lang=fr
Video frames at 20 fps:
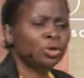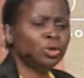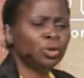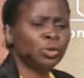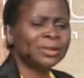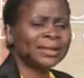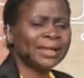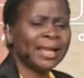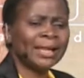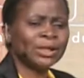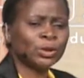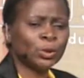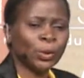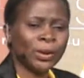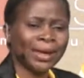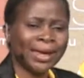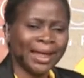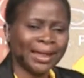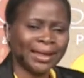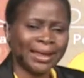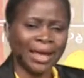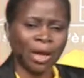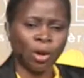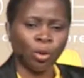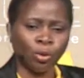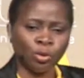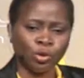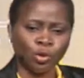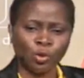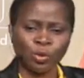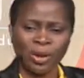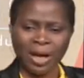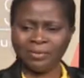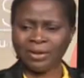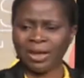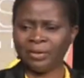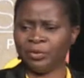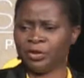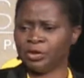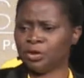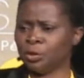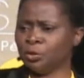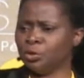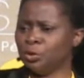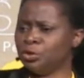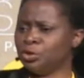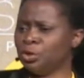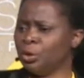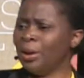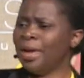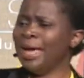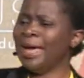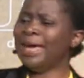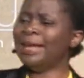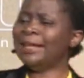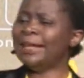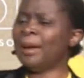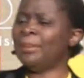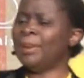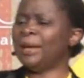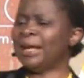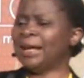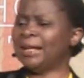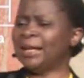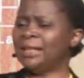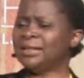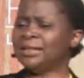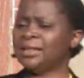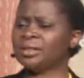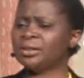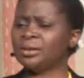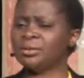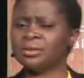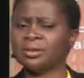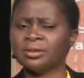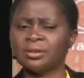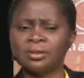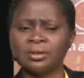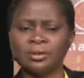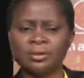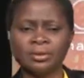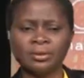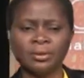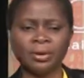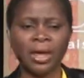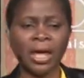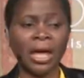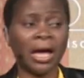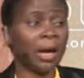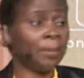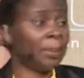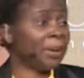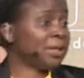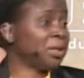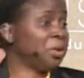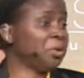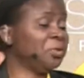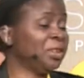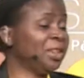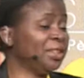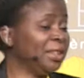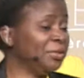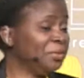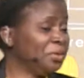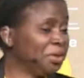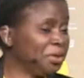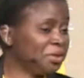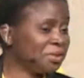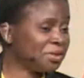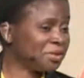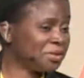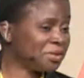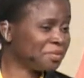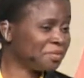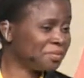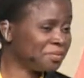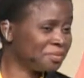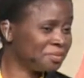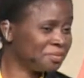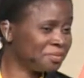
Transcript: jusqu'à ce que quelqu'un reçoive la vision de Dieu et l'amène à l'existence. Après, ça devient une évidence.